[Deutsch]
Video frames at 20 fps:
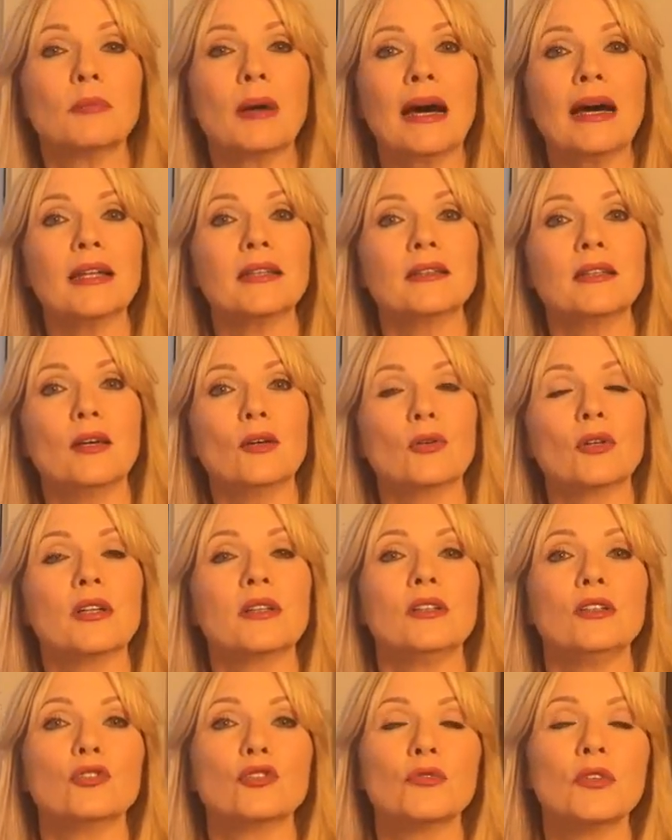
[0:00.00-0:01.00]
Partner oder
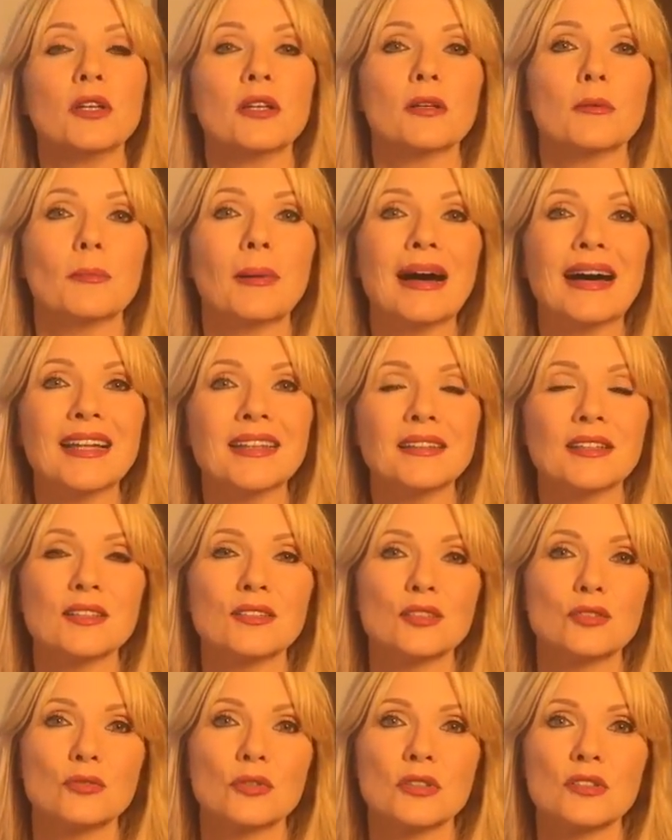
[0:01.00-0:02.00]
die schwierige
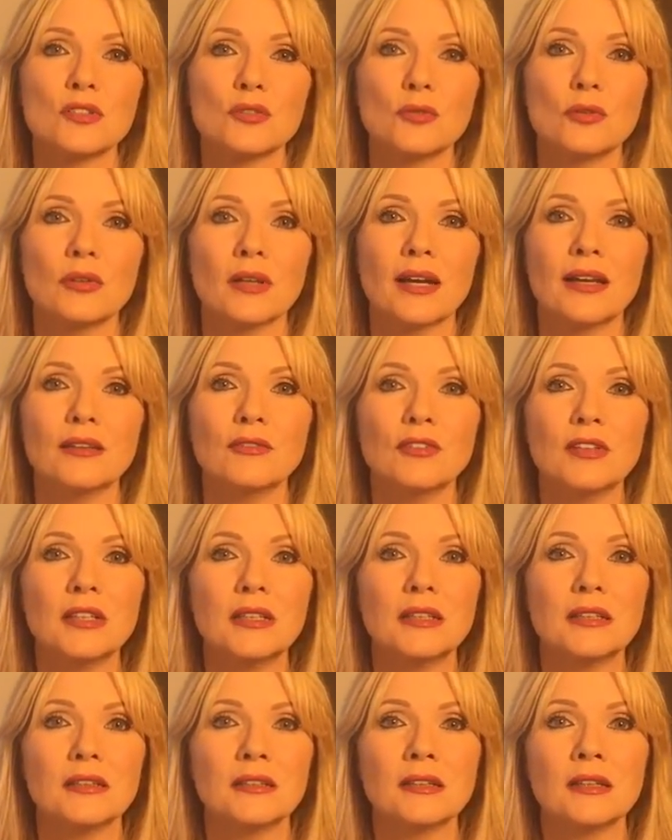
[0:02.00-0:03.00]
Partnersituation ein
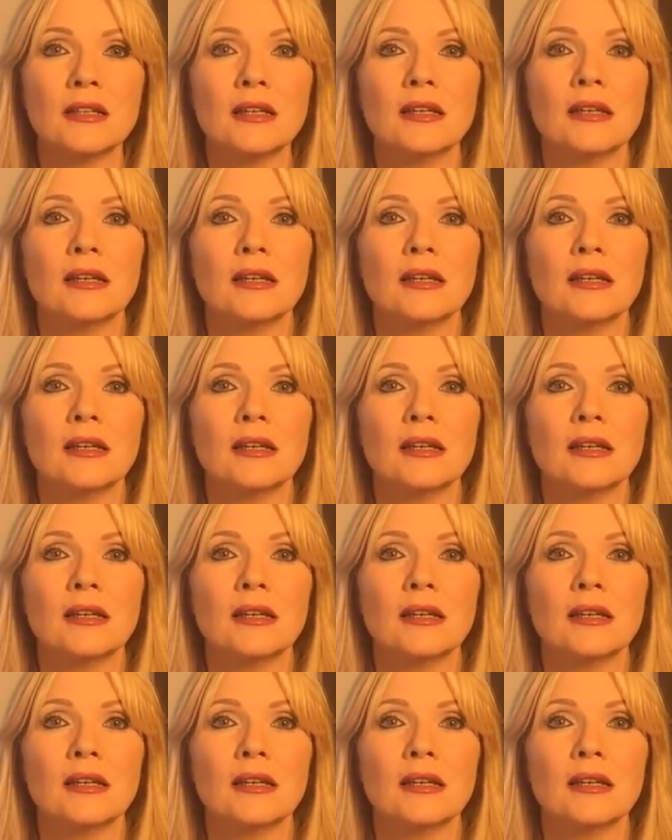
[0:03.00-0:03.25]
wenig